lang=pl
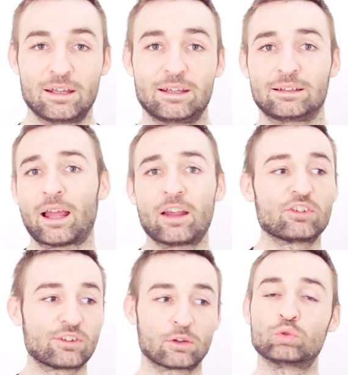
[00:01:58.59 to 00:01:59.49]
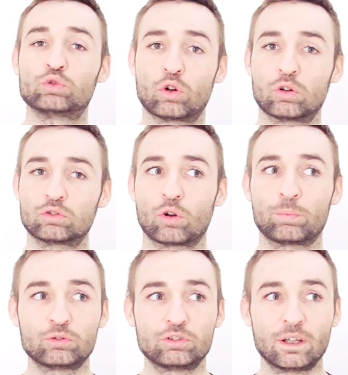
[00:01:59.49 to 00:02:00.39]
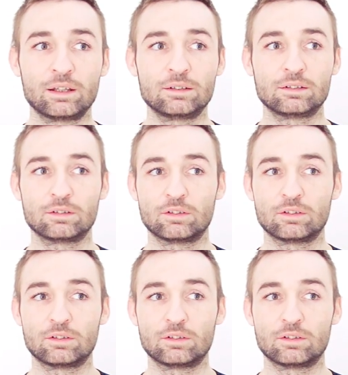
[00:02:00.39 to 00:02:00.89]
I dajesz za dużo, to później